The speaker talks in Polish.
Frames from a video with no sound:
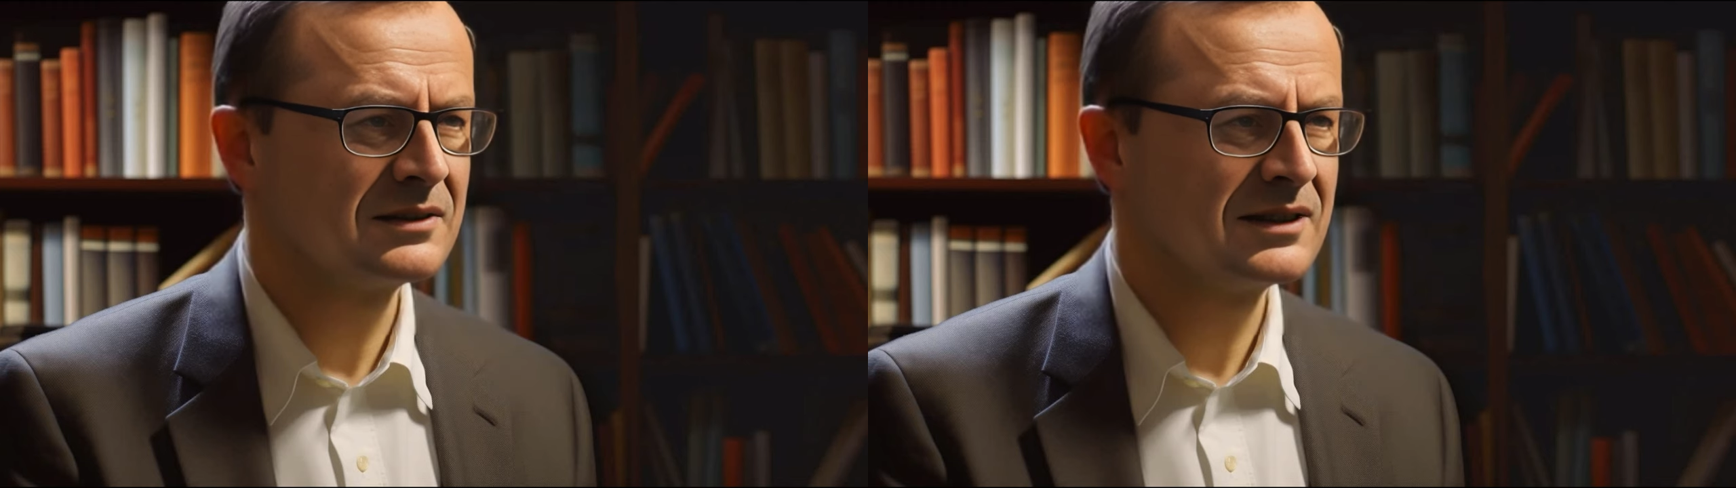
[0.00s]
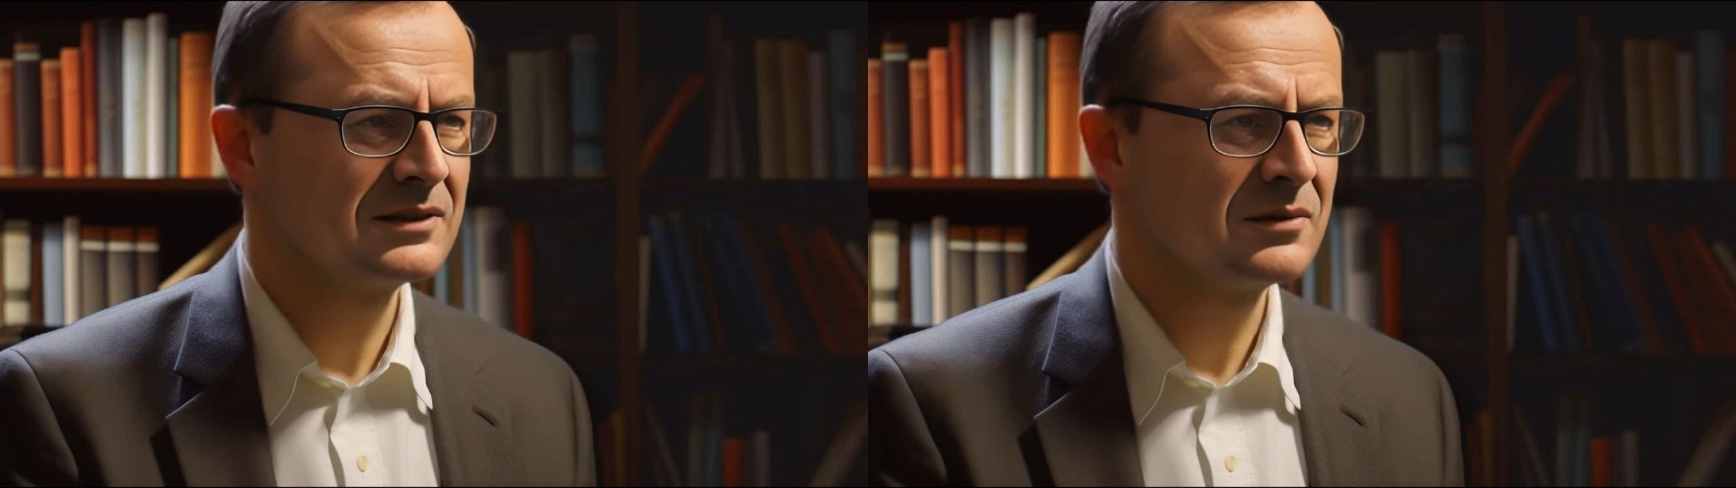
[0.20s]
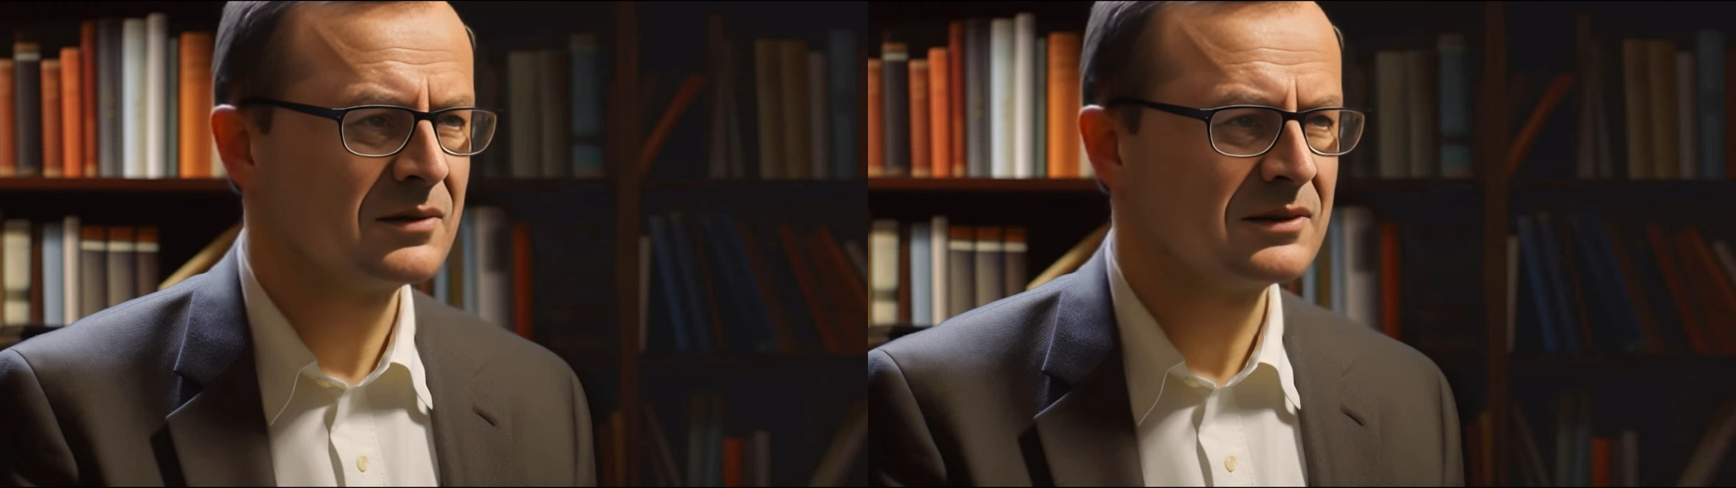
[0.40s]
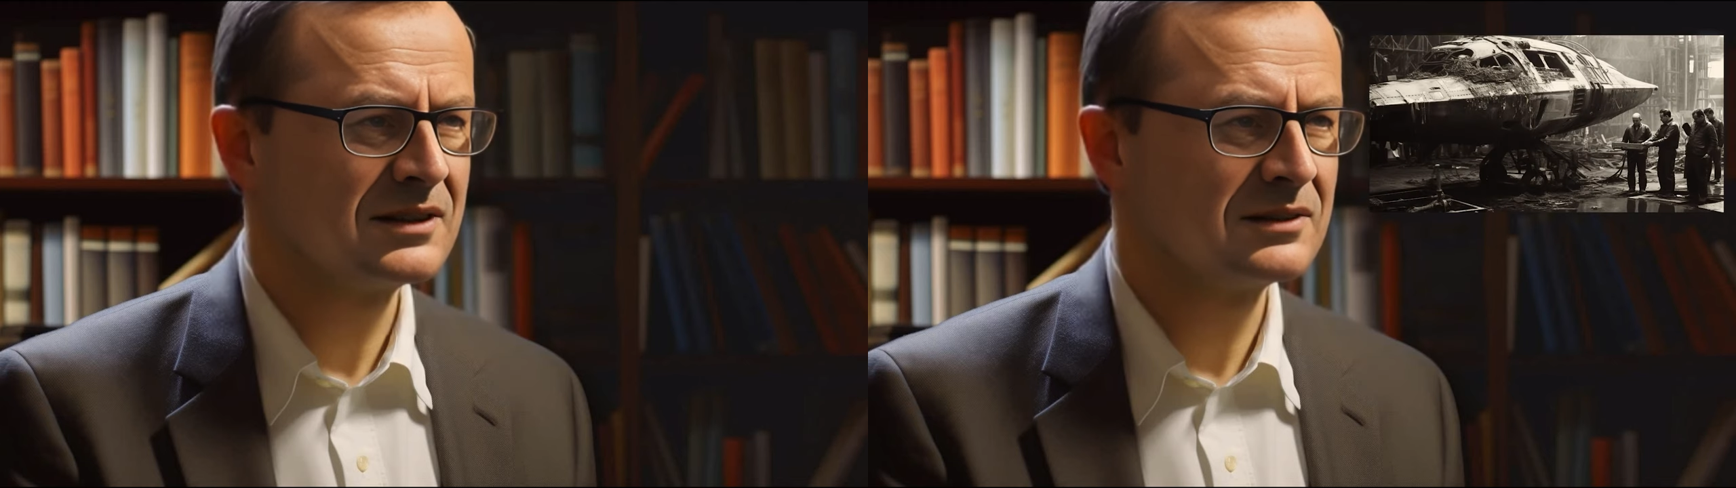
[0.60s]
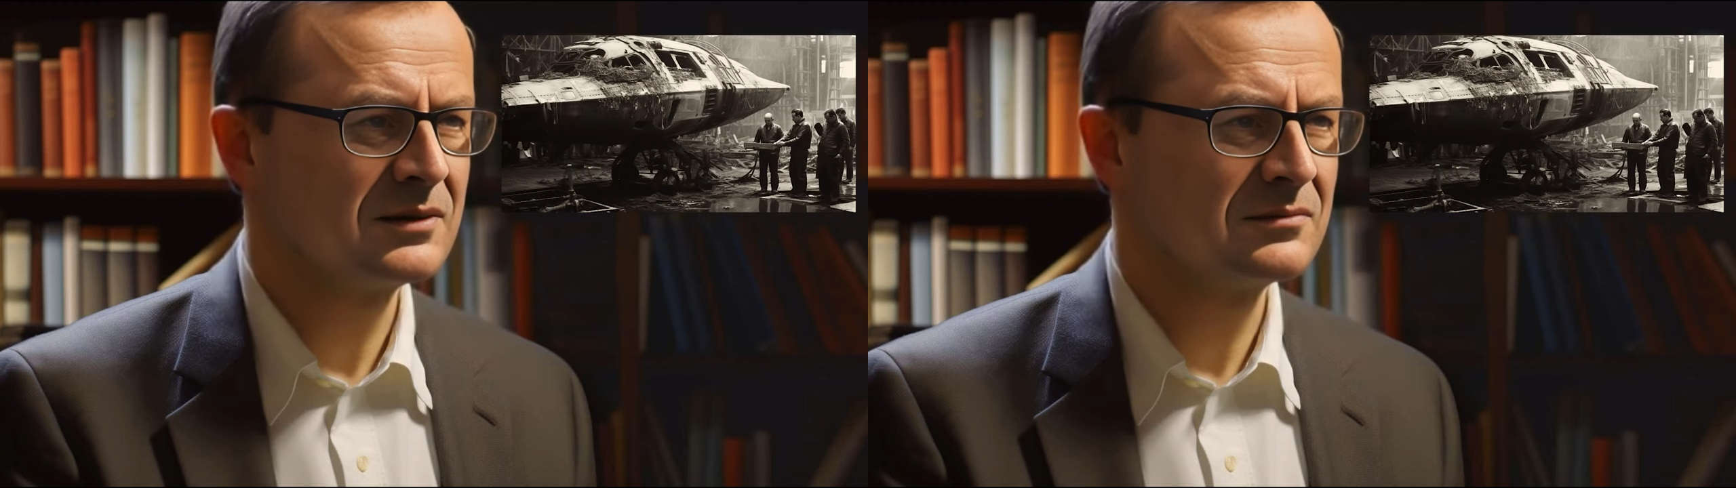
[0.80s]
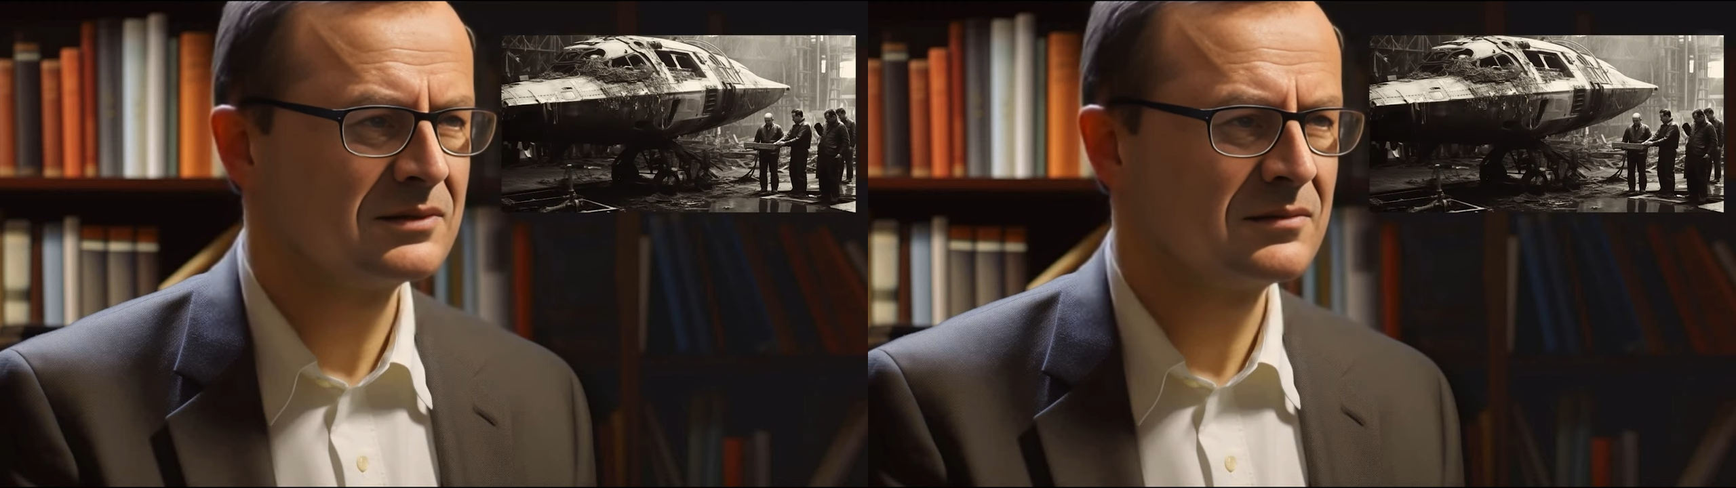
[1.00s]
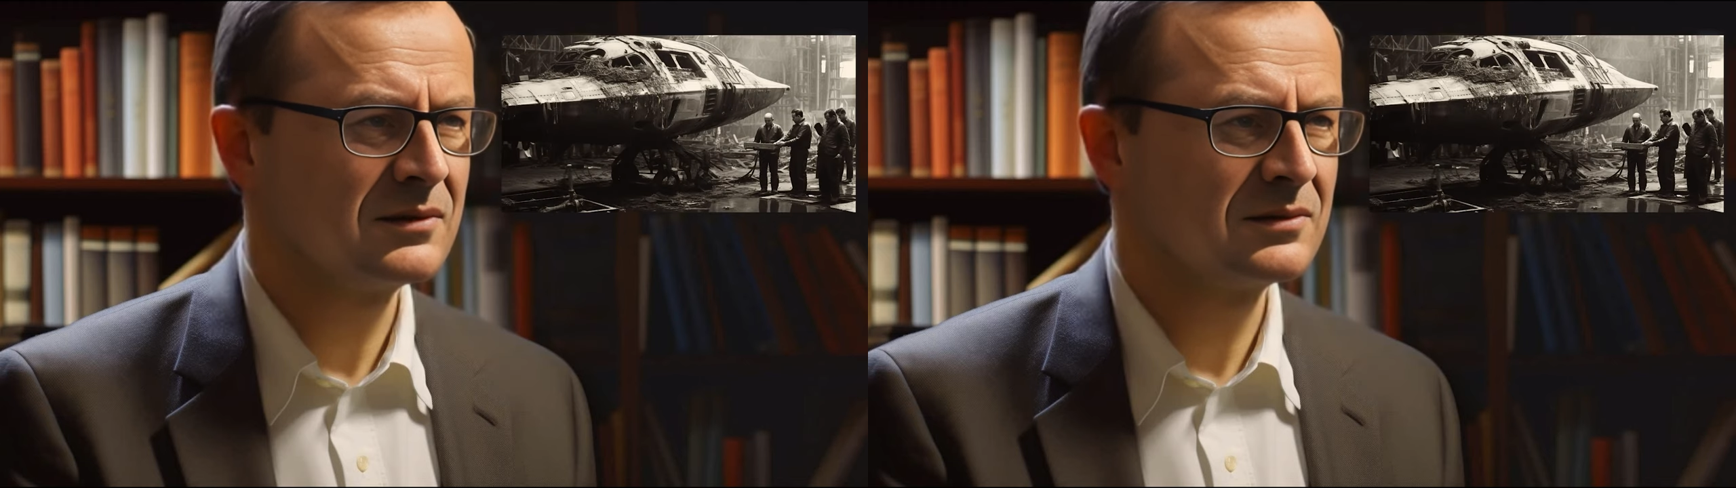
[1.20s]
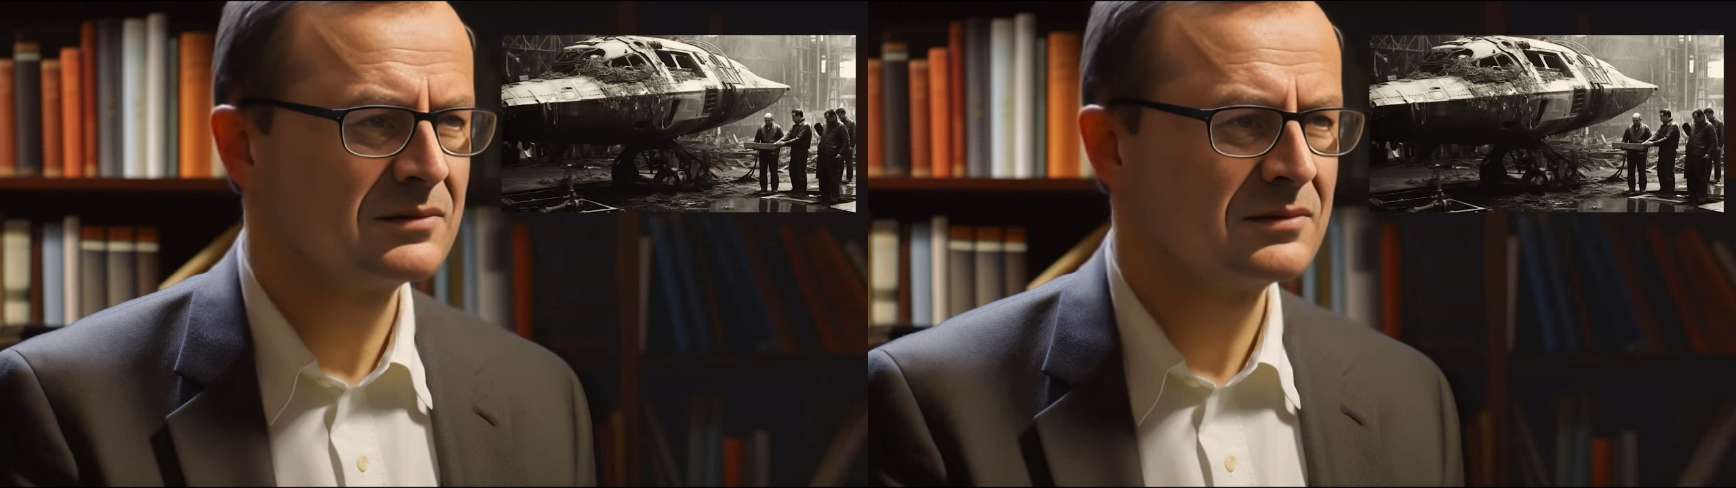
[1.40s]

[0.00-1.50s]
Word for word: technologie zaowocowały